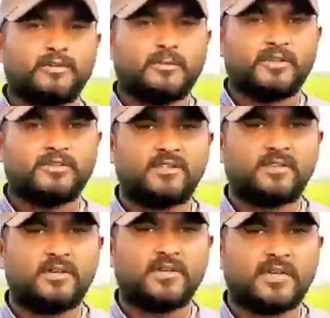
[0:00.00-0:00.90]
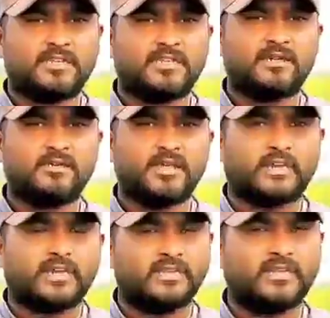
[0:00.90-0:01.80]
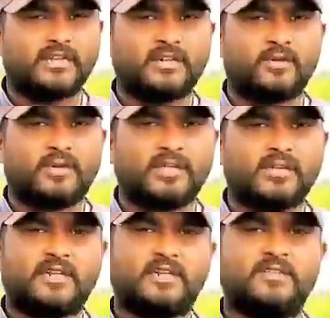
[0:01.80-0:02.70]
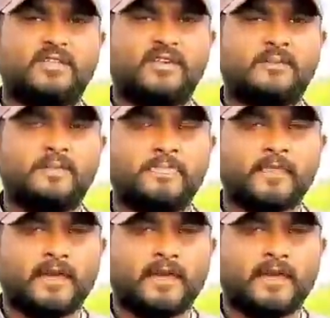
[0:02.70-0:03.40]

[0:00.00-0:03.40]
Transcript: ప్రస్తుత పరిస్థితుల్లో రైతన్నలు అధికంగా కూడా నీటి కందిని వేయడం